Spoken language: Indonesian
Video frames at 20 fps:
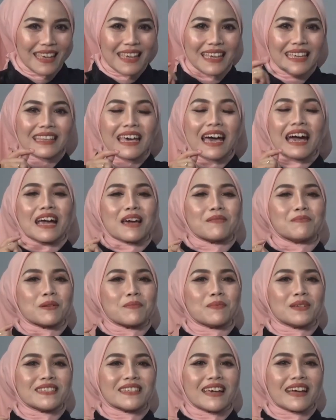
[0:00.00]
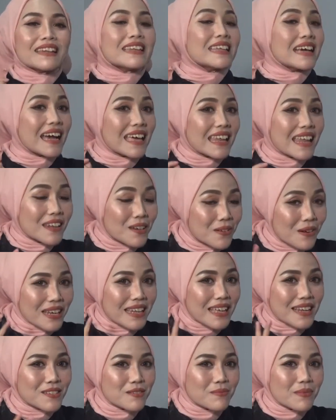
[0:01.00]
Kita akan berbincang dengan dua
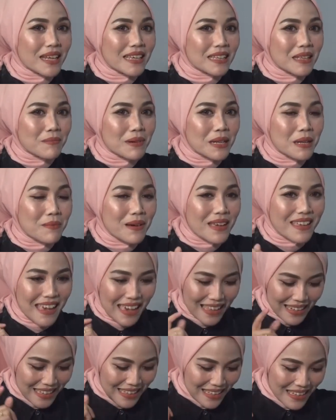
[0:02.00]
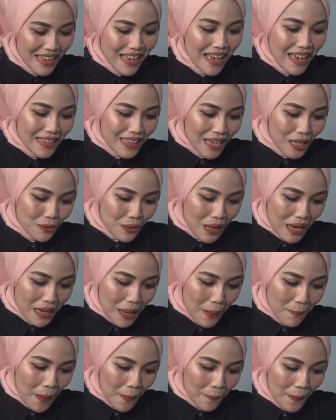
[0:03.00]
narasumber kita pada pagi hari ini, yaitu
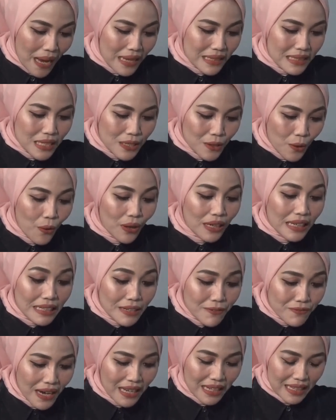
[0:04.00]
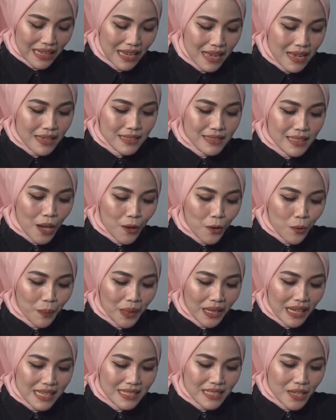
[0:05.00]
ada Bapak Dino Rifani, selaku
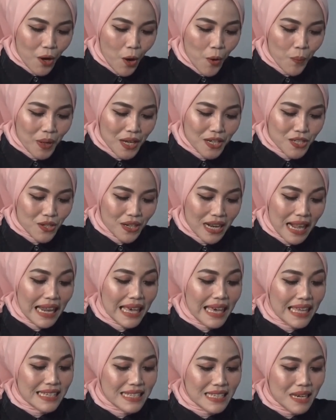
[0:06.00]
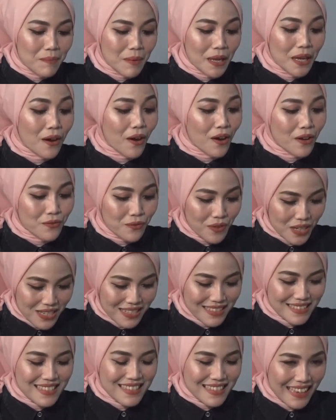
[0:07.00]
Manajer Operasional RGB Convention